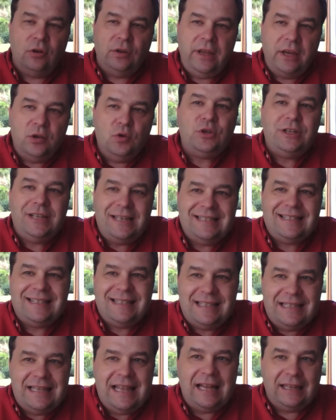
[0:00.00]
ona już
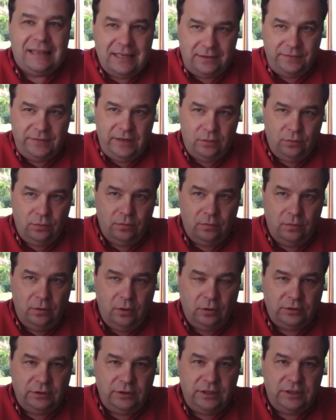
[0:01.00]
jest znana z wielu
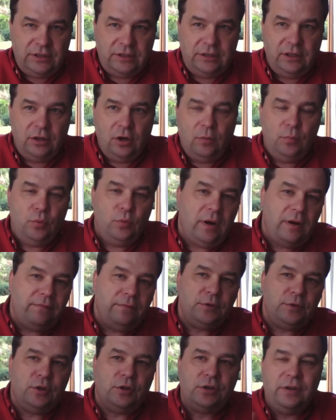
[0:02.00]
lotnisk, tylko
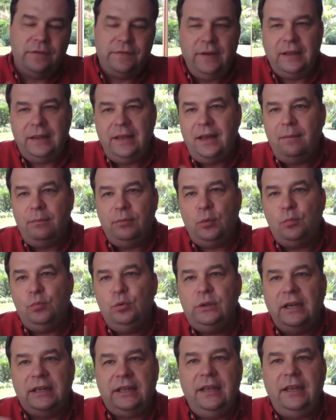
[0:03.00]
była stosowana, to
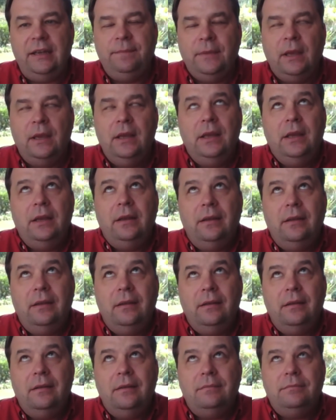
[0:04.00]
był taki,
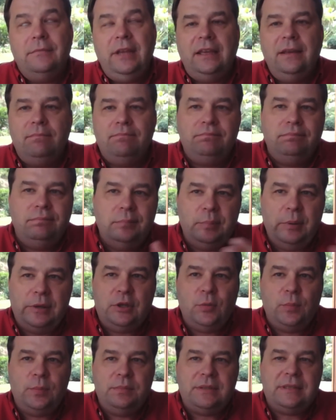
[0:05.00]
e, taki
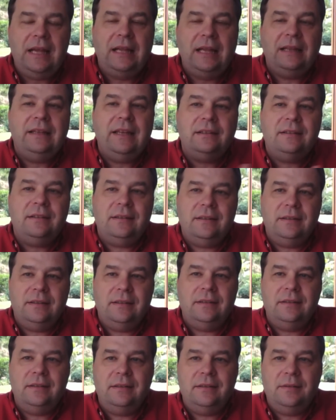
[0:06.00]
powiedziałbym standard e,
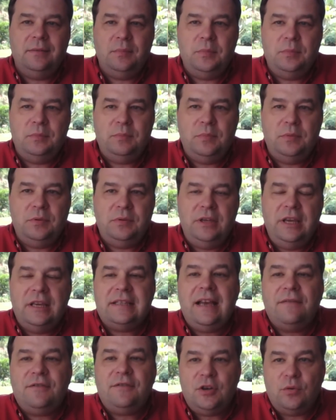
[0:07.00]

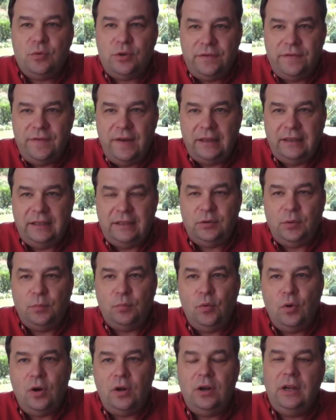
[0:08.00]
nie zawsze używany.
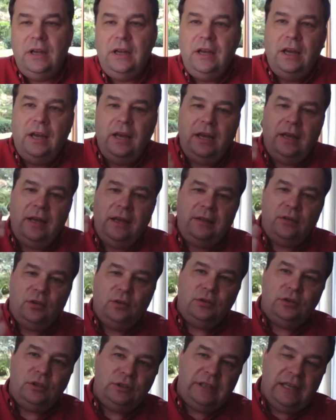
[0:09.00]
To było e,
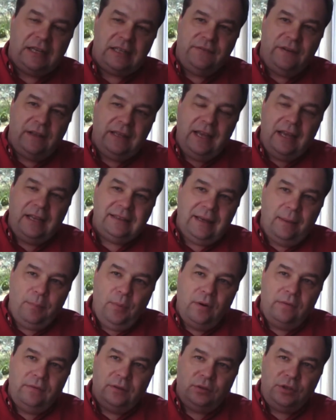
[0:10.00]
to, to tak zwane
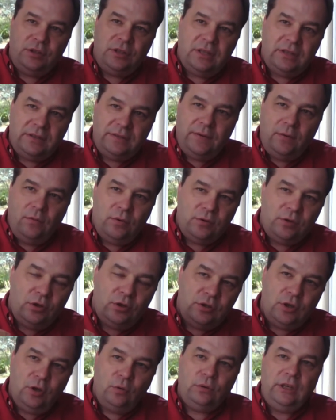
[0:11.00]
etapowe, to się nazywało
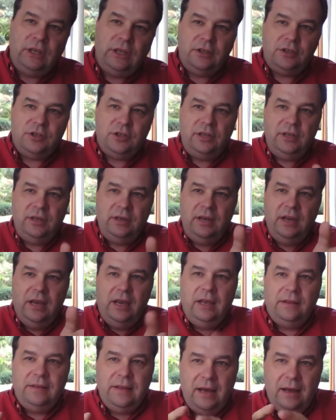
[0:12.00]
zoning, czyli
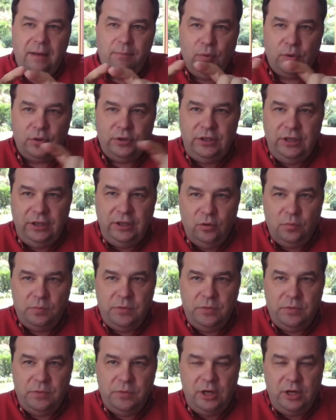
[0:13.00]
na boardingu
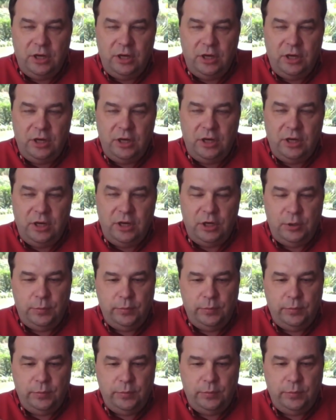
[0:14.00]

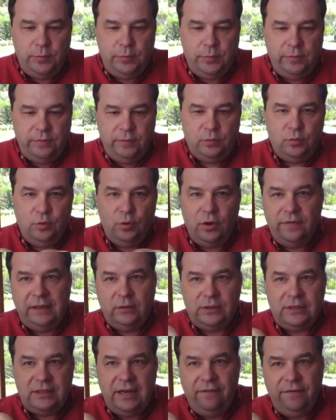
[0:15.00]
mieliśmy
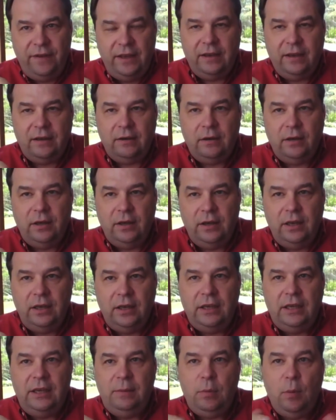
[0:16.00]
wydrukowaną strefę
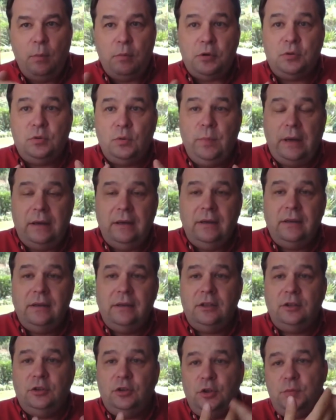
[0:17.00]
i po prostu
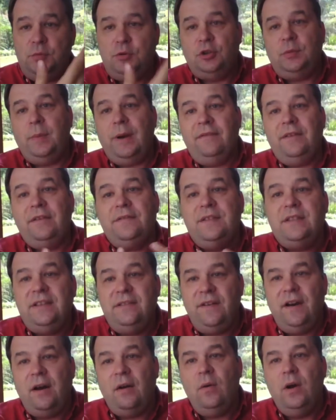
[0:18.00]
ktoś przy odprawie
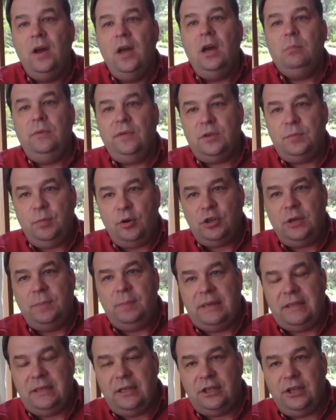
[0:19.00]
wzywał, mówiąc proszę
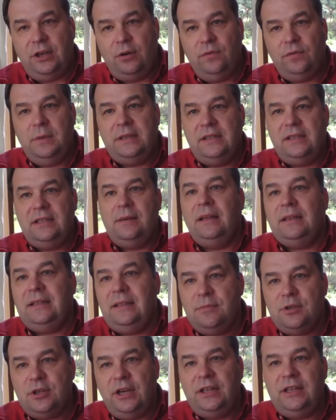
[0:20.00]
pasażerów między tym a
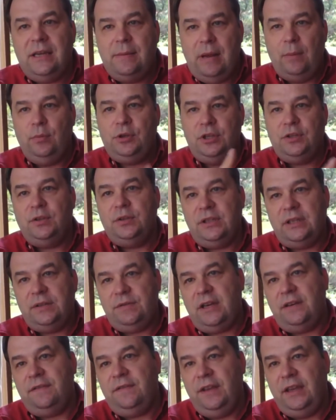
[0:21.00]
tym rzędem albo siedzących w
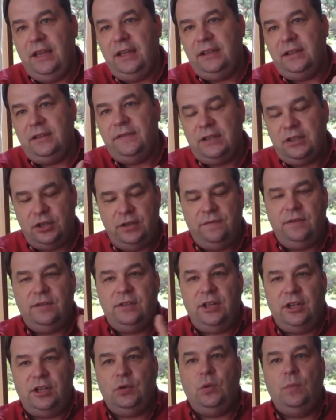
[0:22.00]
strefie 1, 2, 3,
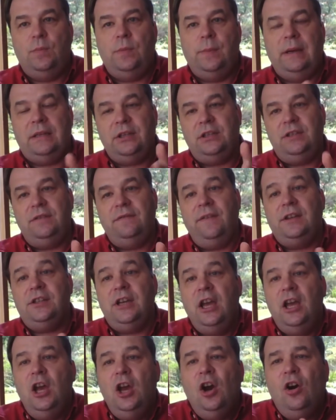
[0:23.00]
wystarczyło popatrzeć i
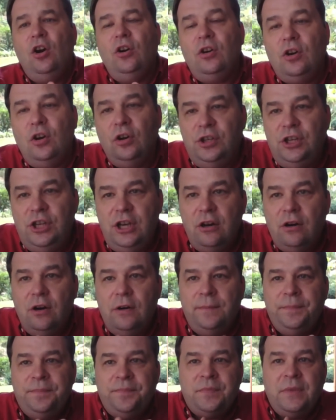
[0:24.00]
wejść. Chodzi
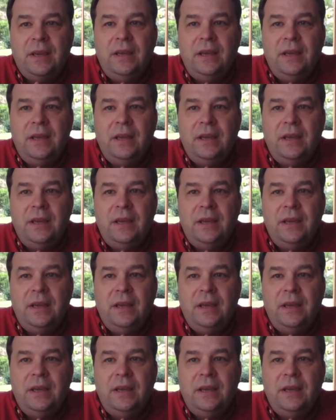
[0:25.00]
o...